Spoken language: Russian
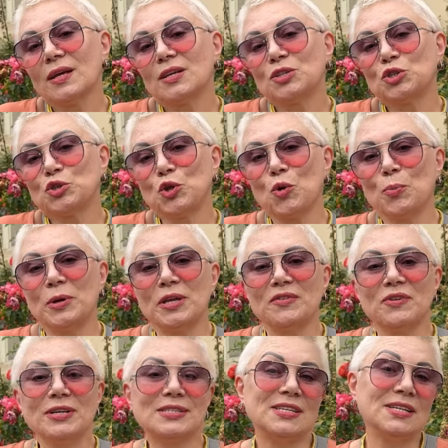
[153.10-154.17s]
чтобы не
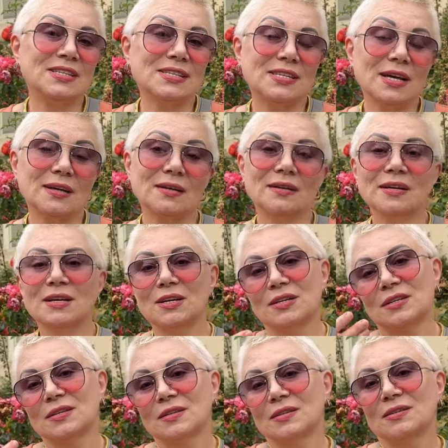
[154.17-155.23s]
возиться,
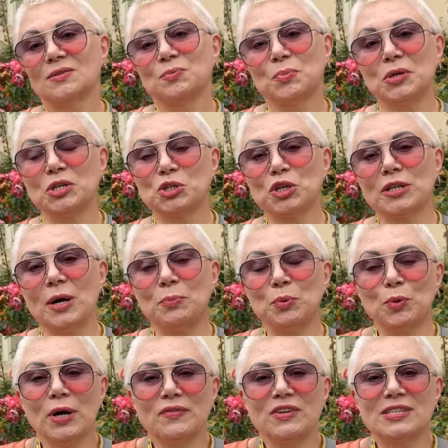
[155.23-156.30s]
пришила
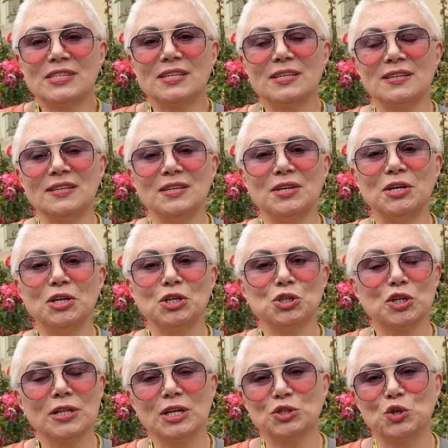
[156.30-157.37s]
пуговицы и
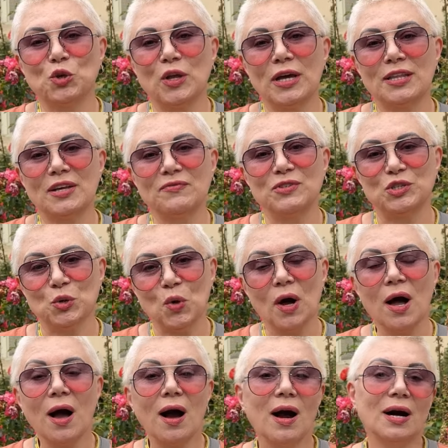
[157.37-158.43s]
решила, что на этом все.
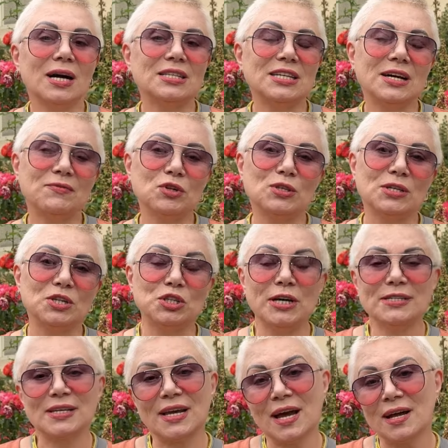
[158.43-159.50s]
Хотя вот
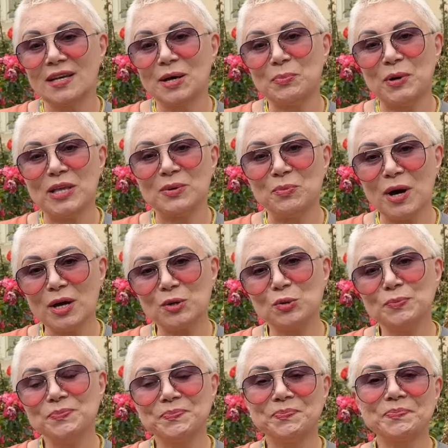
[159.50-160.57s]
сейчас реально
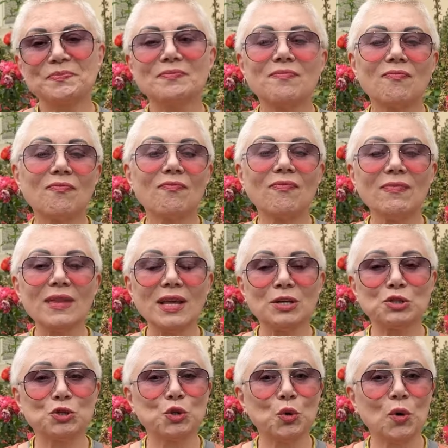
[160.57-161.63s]
понимаю,
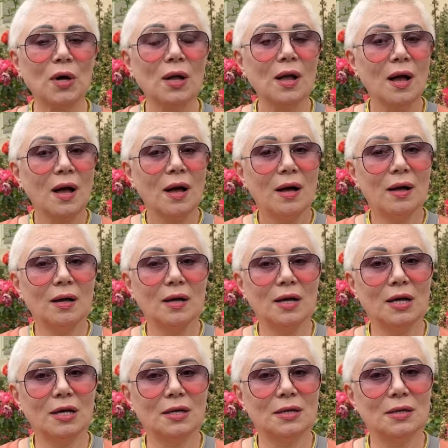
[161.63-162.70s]
что
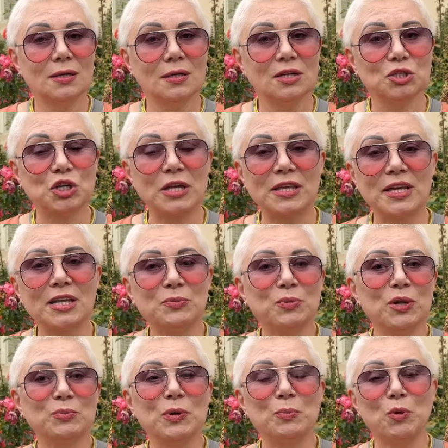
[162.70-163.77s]
э, жакет
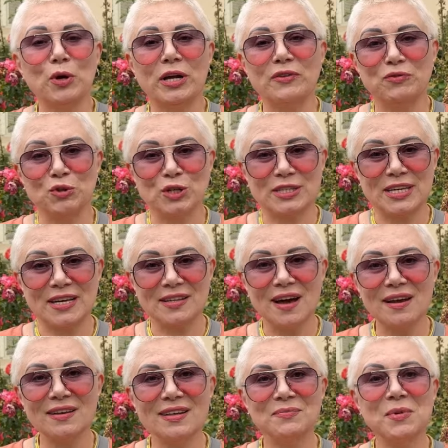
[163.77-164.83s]
был бы более
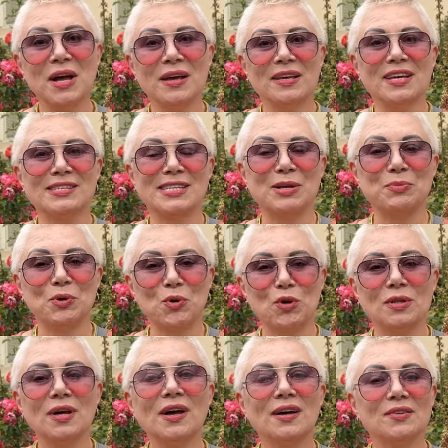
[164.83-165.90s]
функциональным, если бы
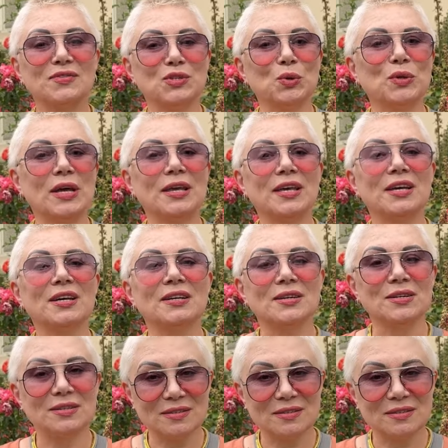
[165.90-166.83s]
он все-таки